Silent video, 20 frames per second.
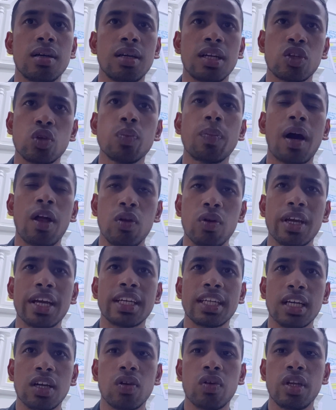একটু ভালো
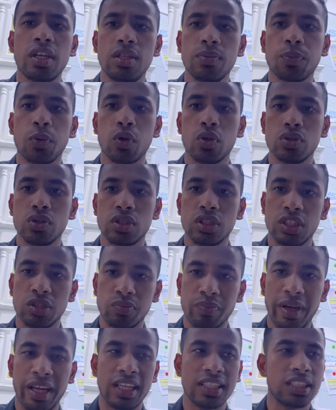ক্যাটাগরি প্রয়োজন যে
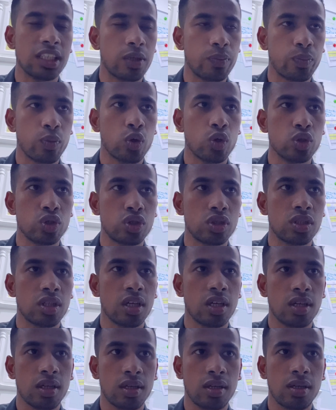ম্যানেজার পোস্ট
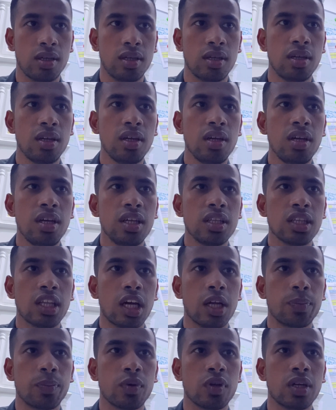
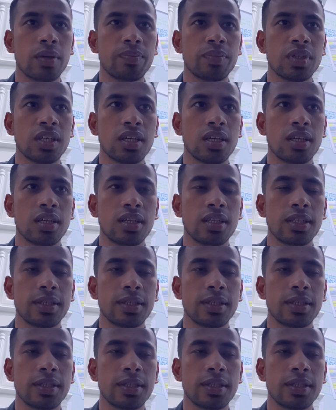তারপর আপনার